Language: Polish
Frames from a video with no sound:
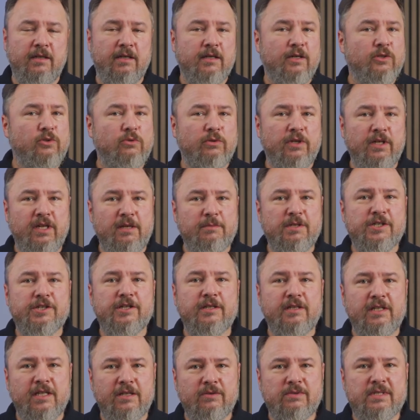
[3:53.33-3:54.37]
który nie ma
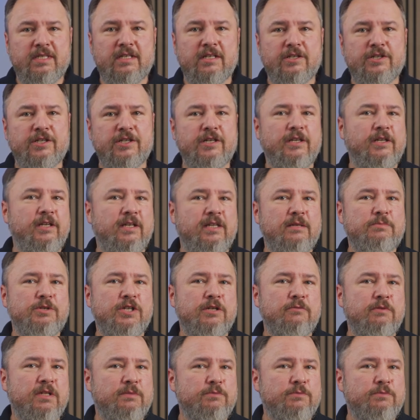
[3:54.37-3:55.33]
żadnego znaczenia np.